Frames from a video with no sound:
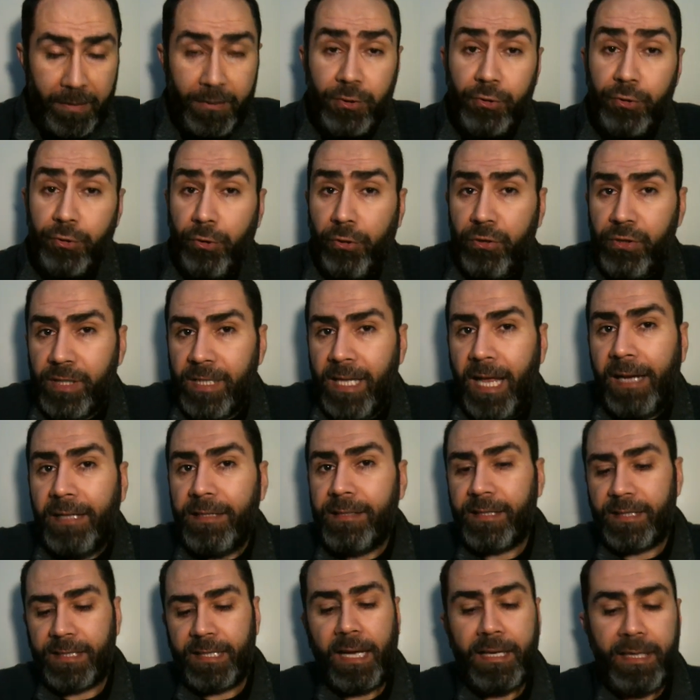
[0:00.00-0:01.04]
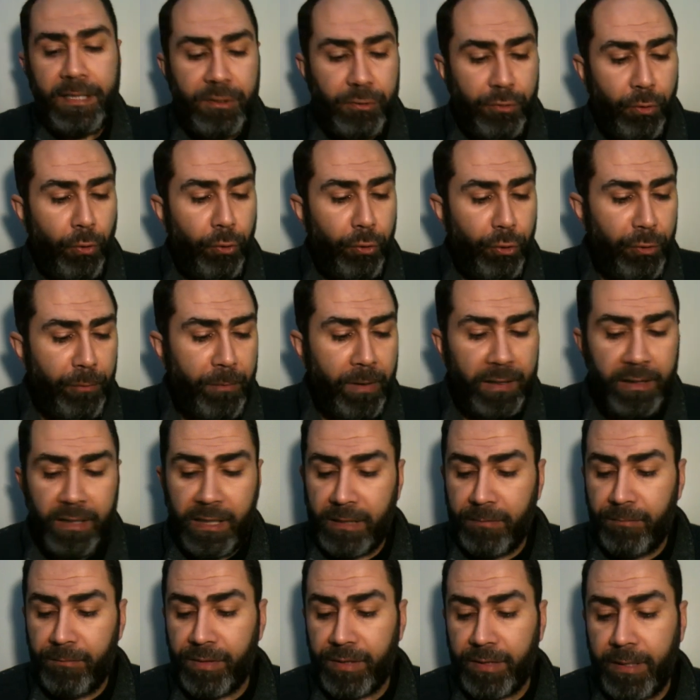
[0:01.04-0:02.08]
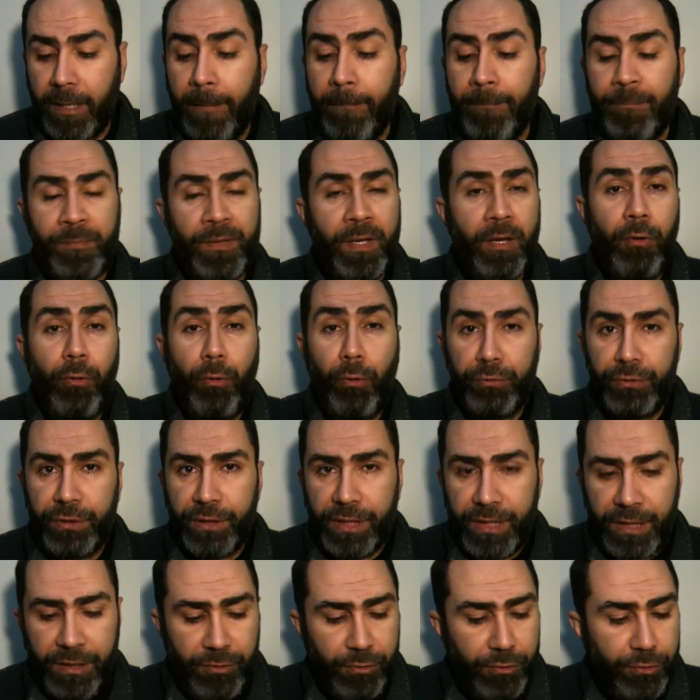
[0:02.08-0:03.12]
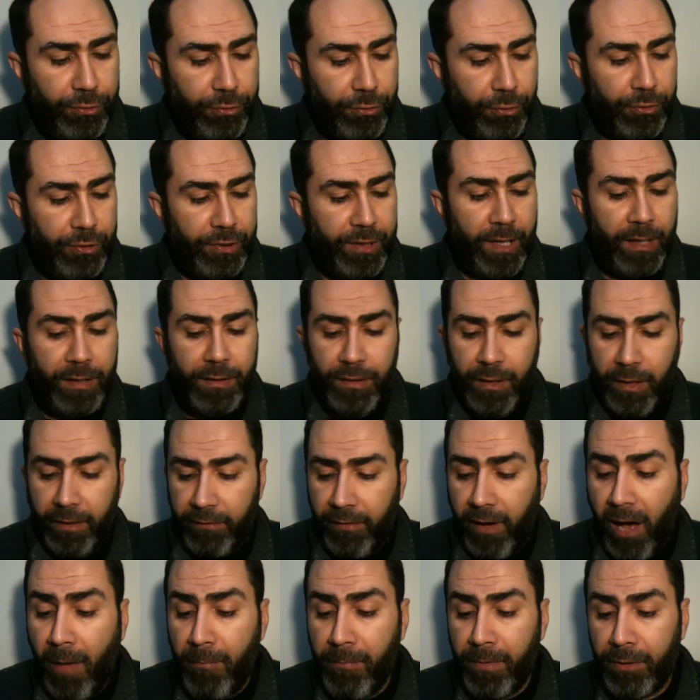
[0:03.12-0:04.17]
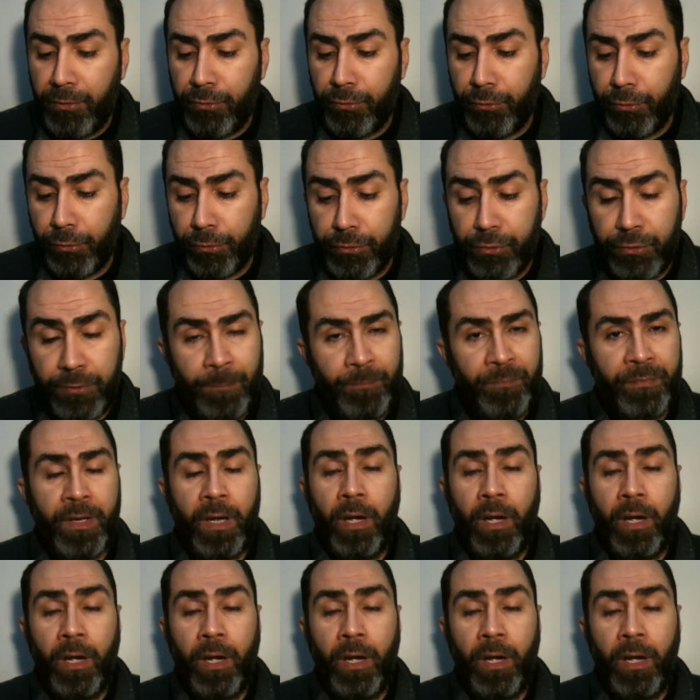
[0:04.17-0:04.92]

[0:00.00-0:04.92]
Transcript: Sözler Risalesi okumalarımıza 12. sözden devam ediyoruz.